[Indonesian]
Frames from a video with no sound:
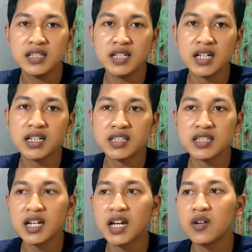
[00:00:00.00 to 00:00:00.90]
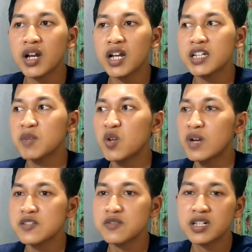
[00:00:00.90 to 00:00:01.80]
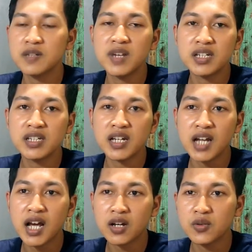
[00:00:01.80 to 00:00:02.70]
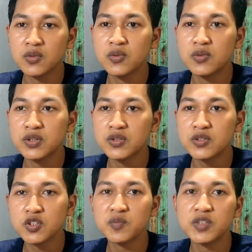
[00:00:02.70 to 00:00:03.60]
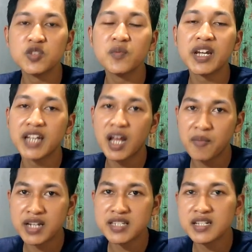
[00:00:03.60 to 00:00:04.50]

dan nantinya kalau kalian mau masuk ke bagian akun YouTube itu makin aman.